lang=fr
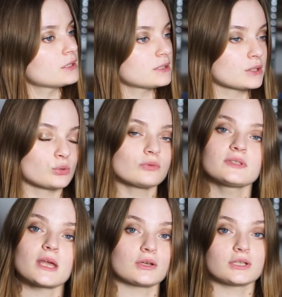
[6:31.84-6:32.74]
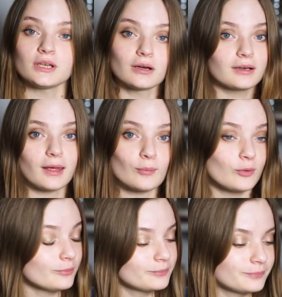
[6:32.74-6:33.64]
Si ça se trouve, ça chie hein,
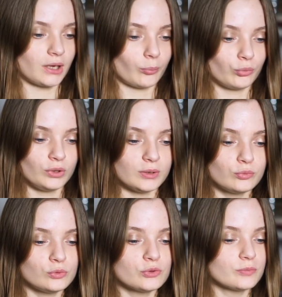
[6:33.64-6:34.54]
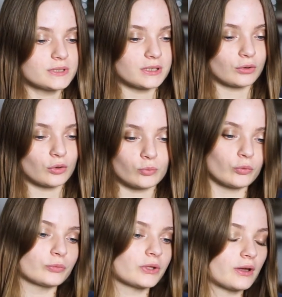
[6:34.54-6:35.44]
clairement. Il y a un peu les boules de me dire que pour
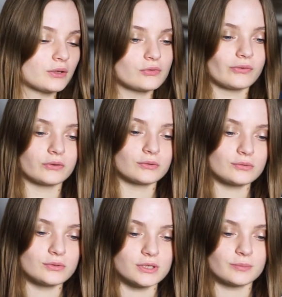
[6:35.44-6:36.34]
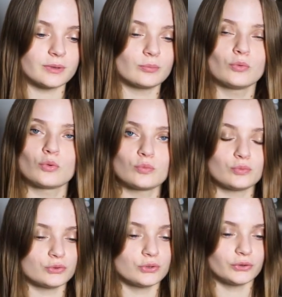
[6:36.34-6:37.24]
mon travail de fin d'études, j'ai mis beaucoup
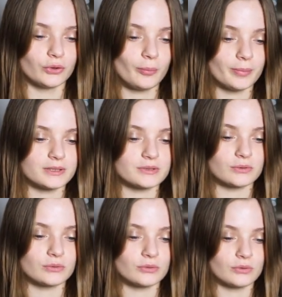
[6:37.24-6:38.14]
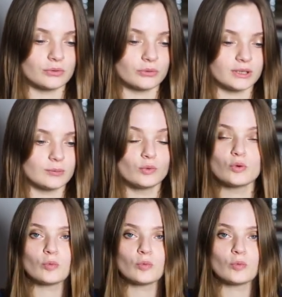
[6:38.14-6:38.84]
plus de temps parce que euh, il est beaucoup